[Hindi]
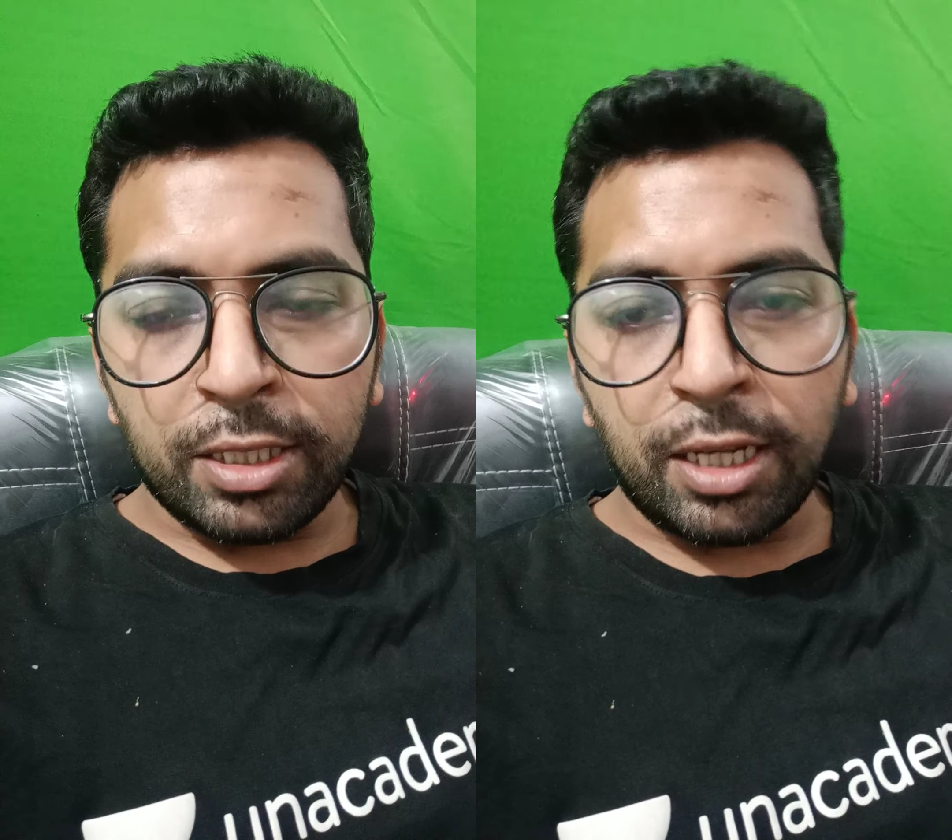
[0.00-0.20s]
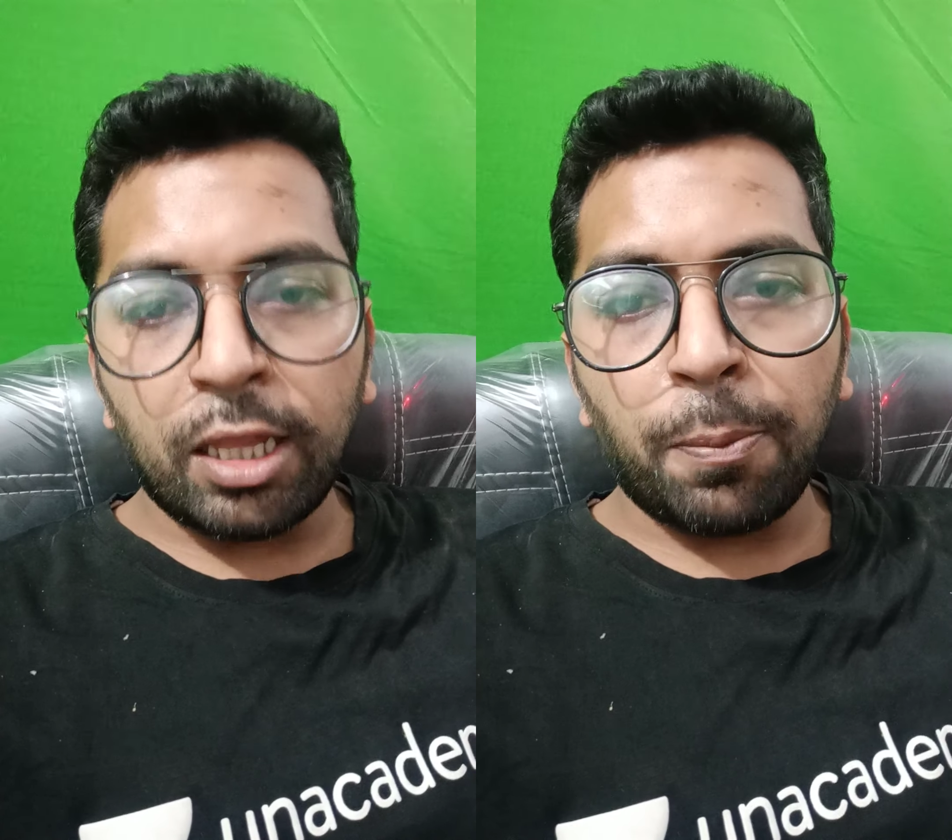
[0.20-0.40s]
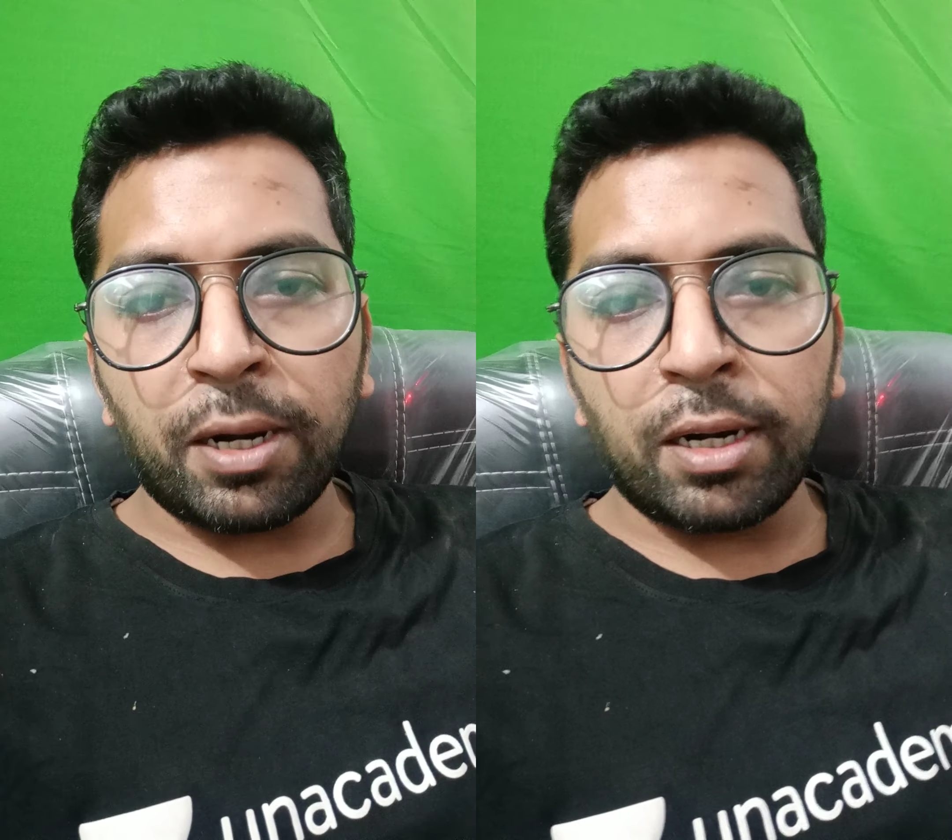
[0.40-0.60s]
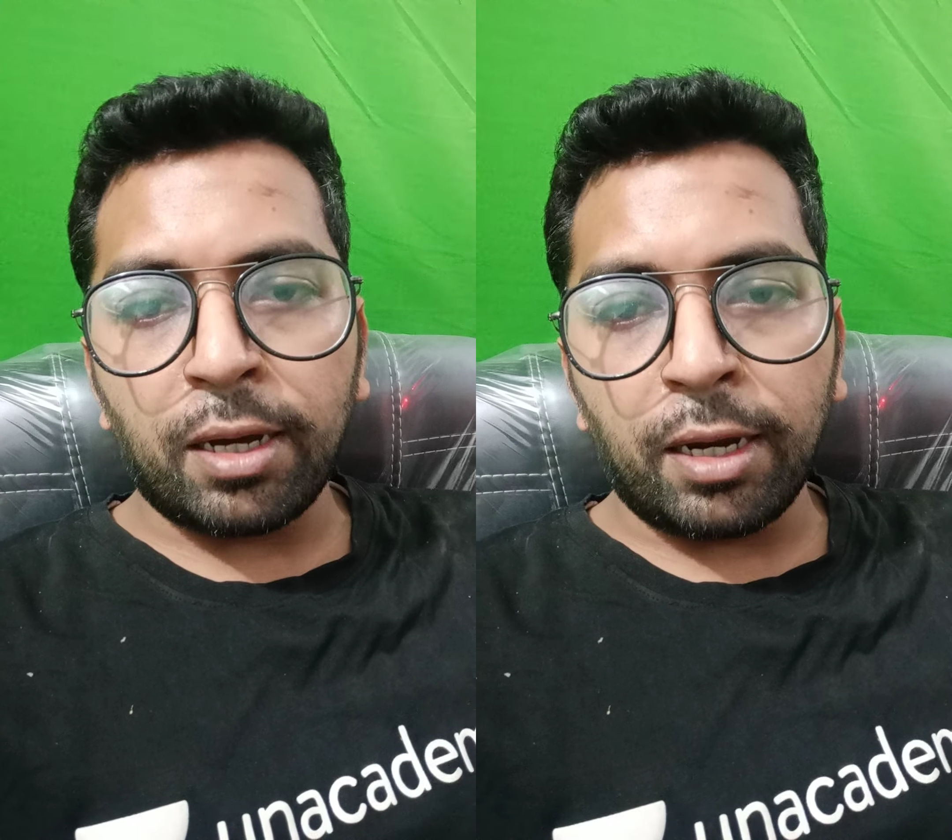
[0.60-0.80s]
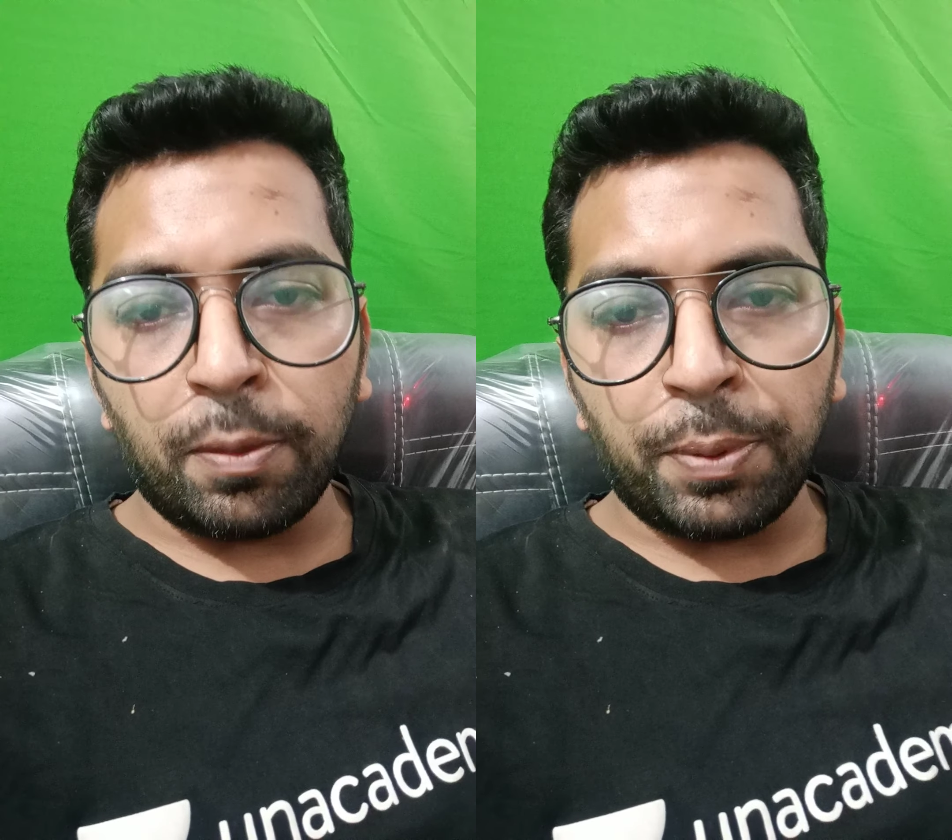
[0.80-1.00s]
ज़्यादा पकड़
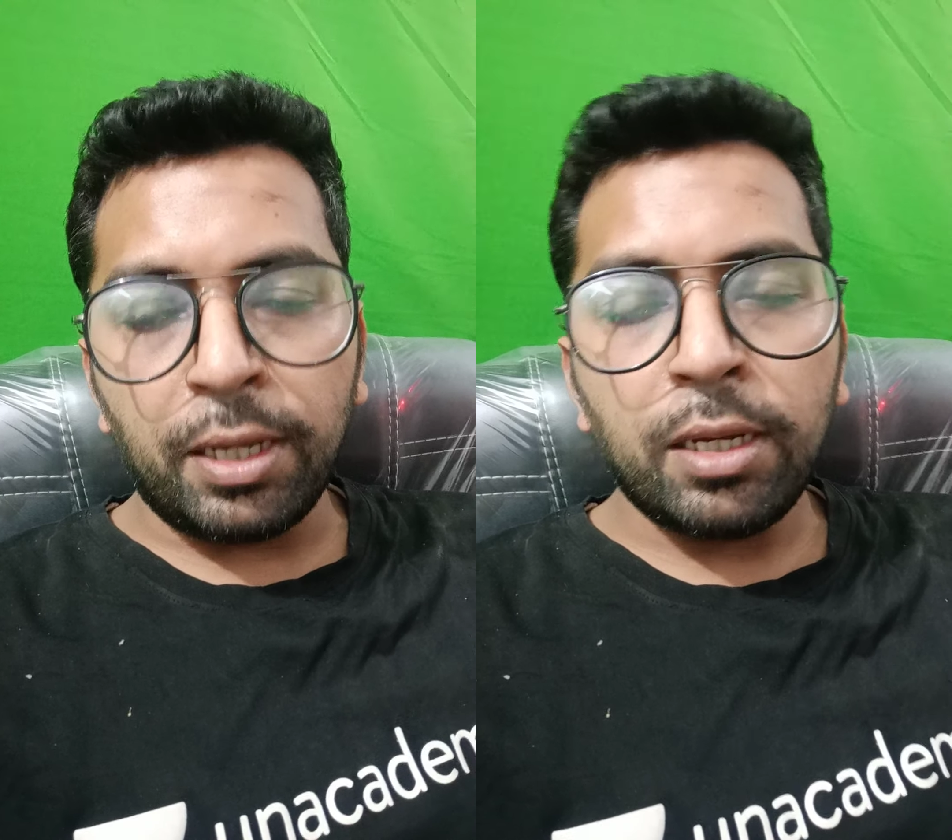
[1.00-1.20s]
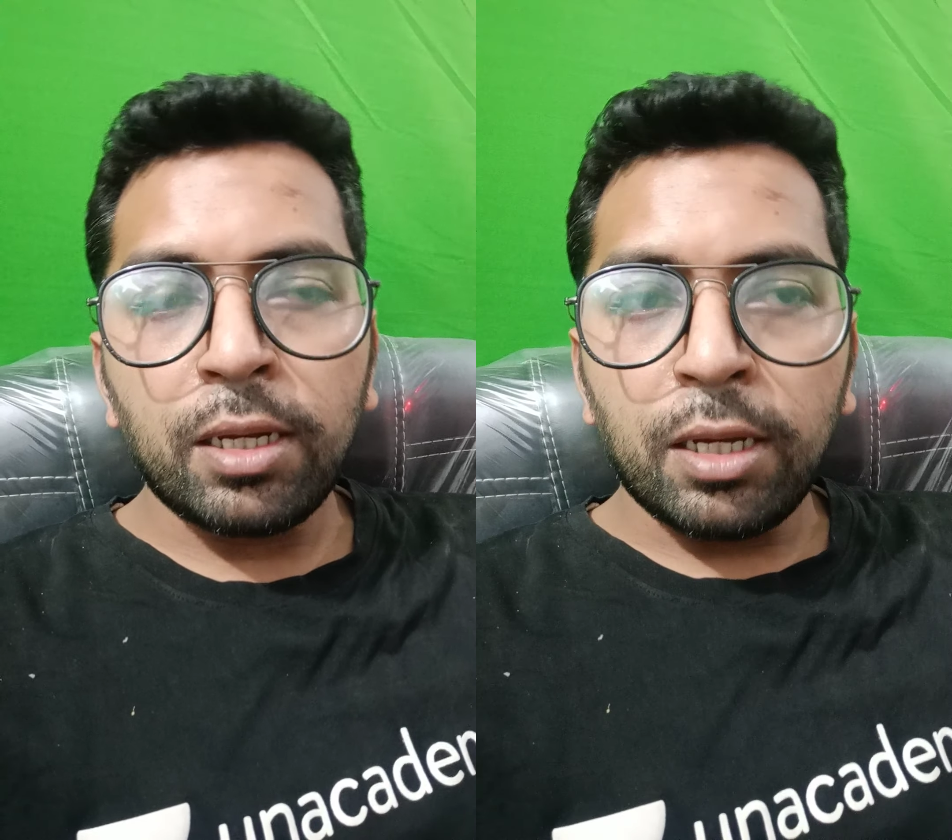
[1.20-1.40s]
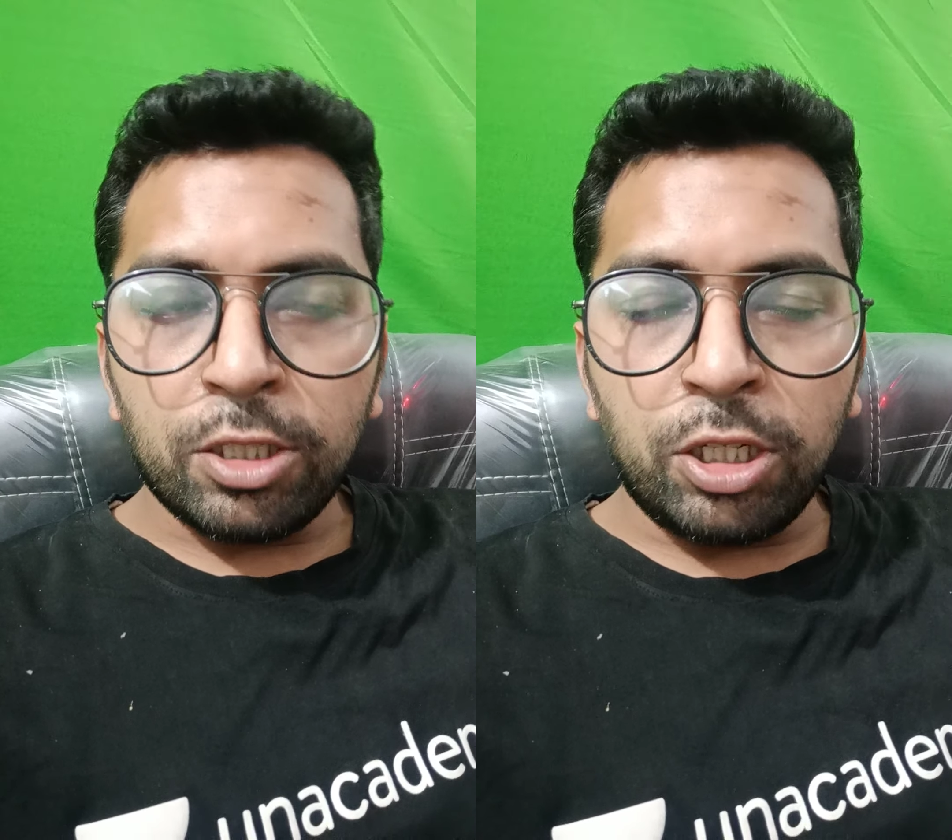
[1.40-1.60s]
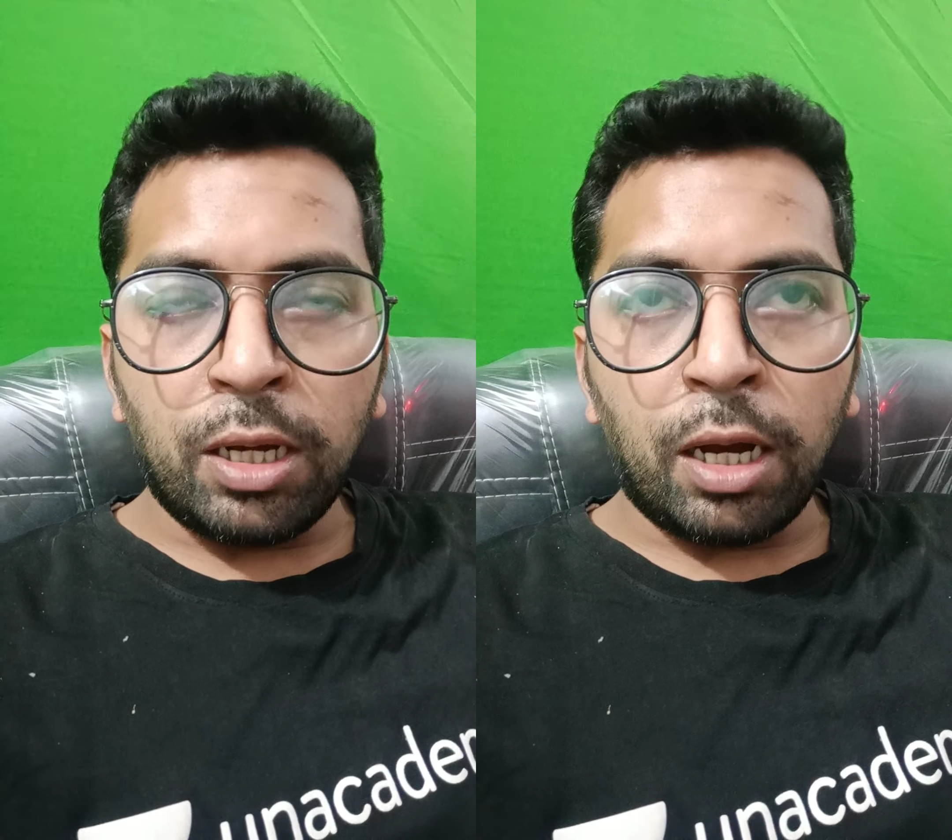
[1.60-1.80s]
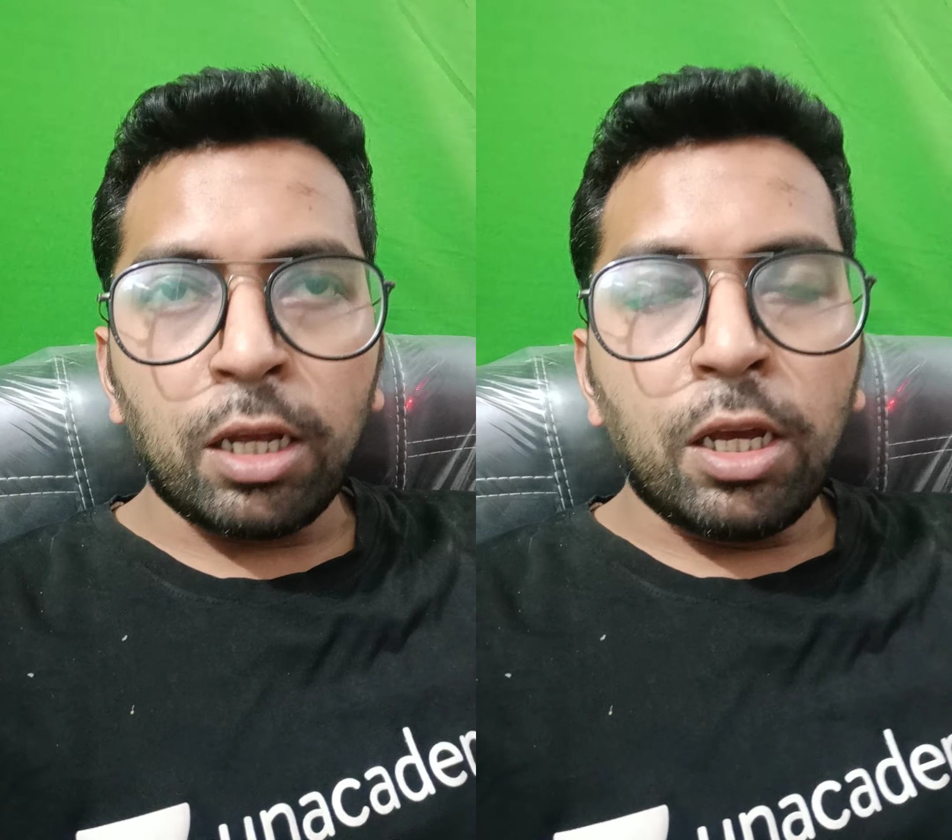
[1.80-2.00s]
करें अपनी जी
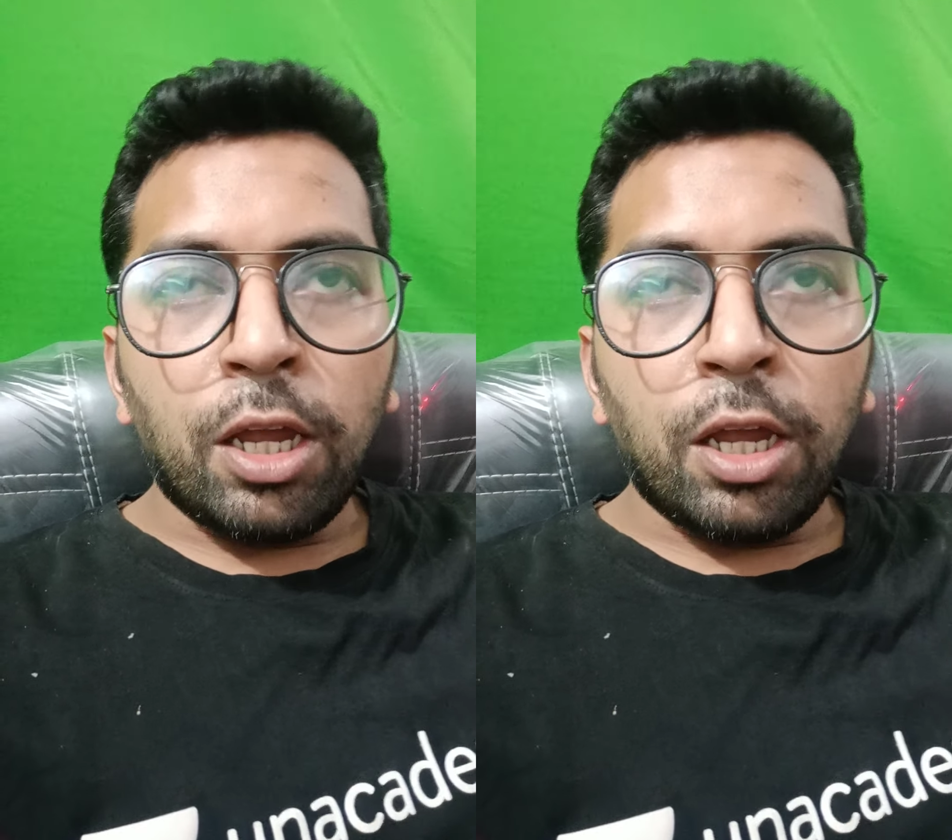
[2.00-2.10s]
हाँ